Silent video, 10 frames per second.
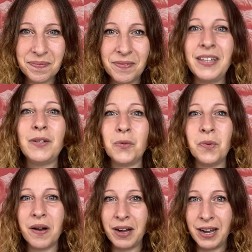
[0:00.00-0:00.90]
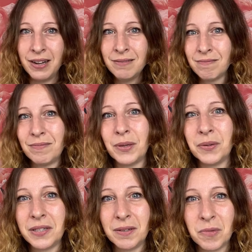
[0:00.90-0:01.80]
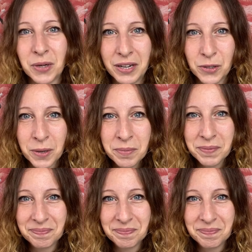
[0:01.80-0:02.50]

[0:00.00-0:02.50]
wenn du A, bei uns im Online-Shop